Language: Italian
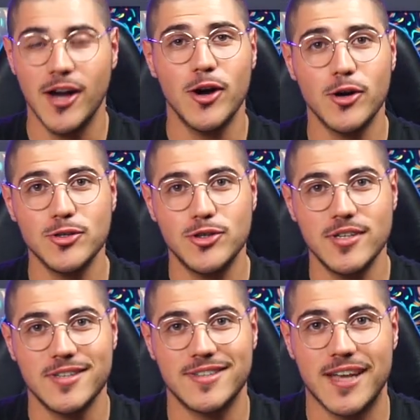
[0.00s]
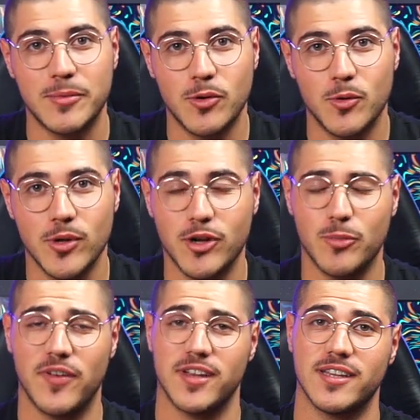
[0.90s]
Oggi siamo qui,
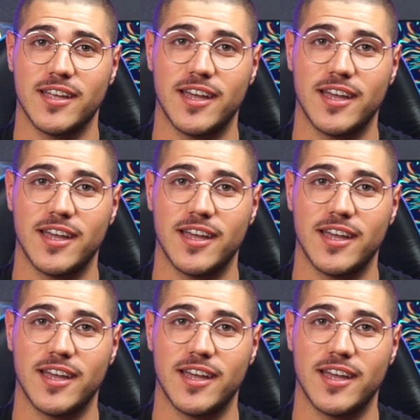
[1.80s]
come avrete